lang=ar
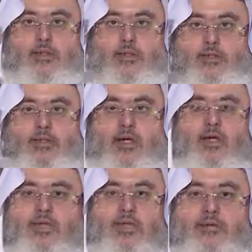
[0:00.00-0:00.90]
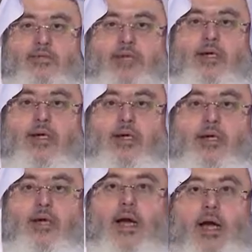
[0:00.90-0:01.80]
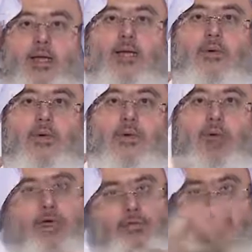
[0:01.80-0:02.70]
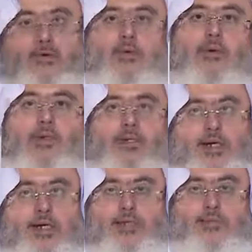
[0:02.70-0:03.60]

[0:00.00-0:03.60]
صيغة التفضيل أكبر أكبر من كل شيء